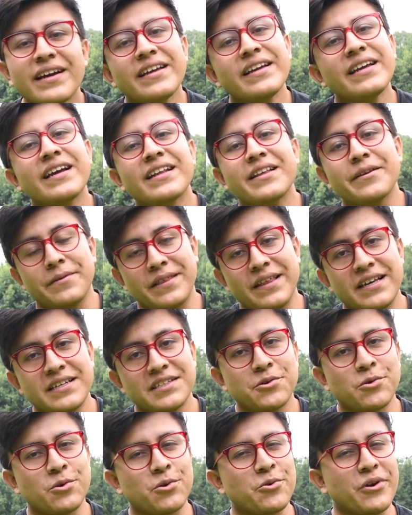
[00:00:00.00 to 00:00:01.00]
hay
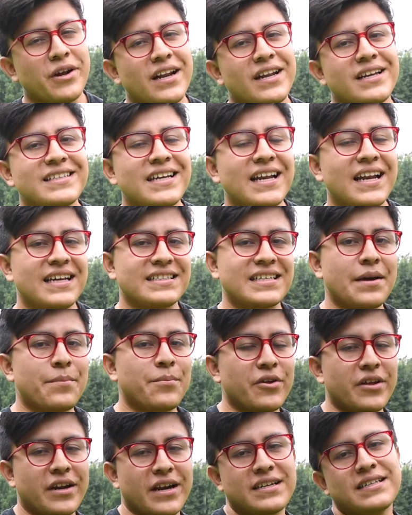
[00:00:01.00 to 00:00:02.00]
actividades culturales a las que
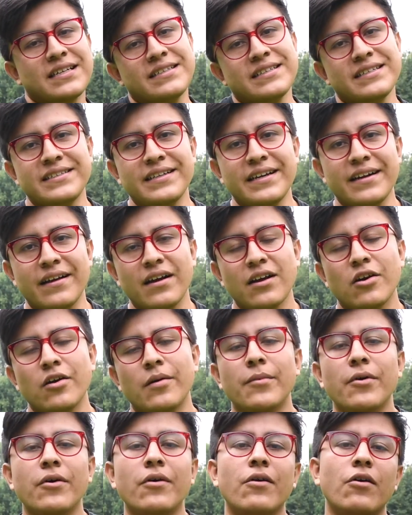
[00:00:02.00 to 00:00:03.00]
podrás asistir,
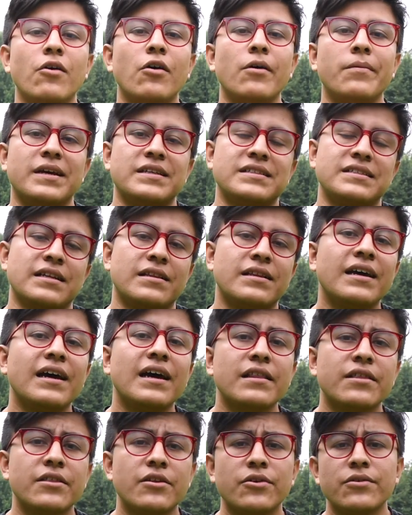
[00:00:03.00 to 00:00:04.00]
como obras de
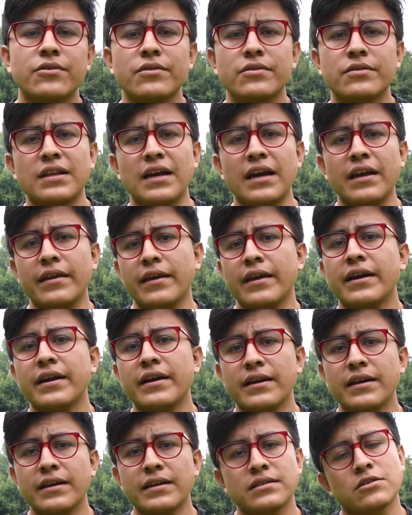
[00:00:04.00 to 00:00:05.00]
teatro,
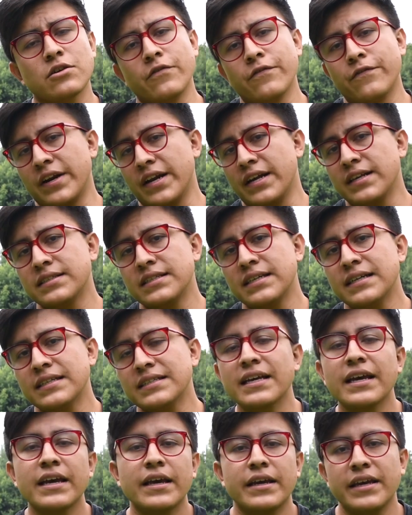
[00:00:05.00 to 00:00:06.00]
talleres,
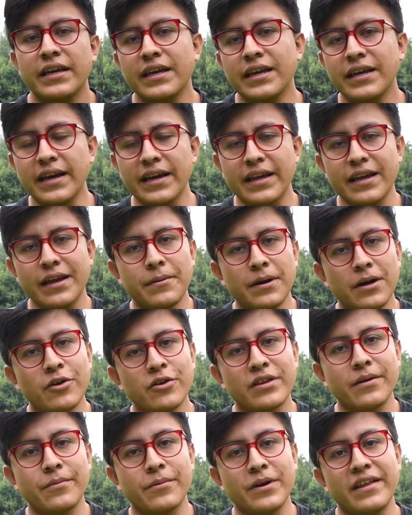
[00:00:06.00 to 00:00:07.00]
conferencias, y aquí
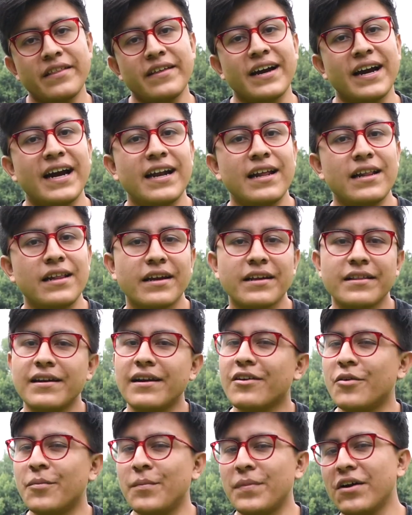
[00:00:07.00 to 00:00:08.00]
abajo te voy a dejar el link
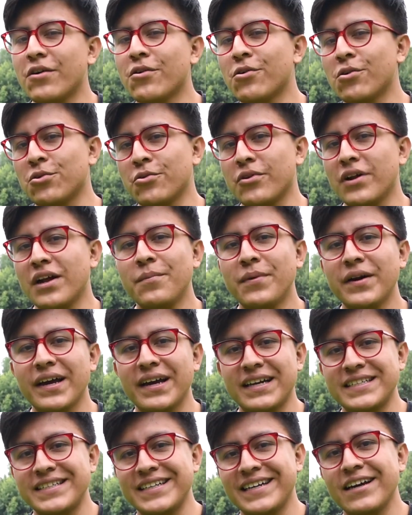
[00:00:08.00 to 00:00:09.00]
del complejo cultural
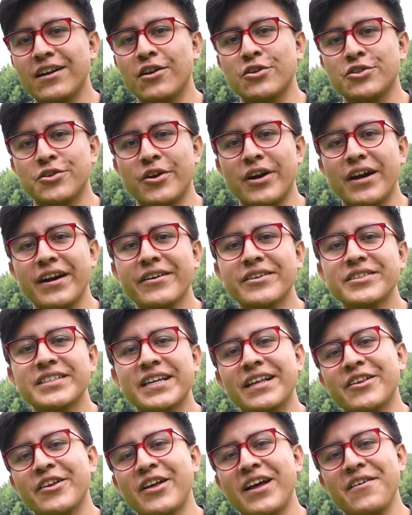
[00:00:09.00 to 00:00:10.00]
para que cheques los horarios
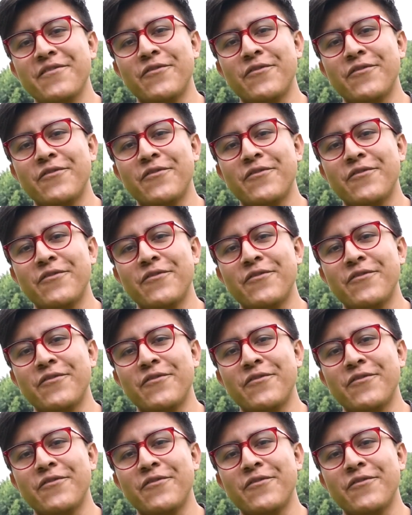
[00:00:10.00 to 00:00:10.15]
y toda la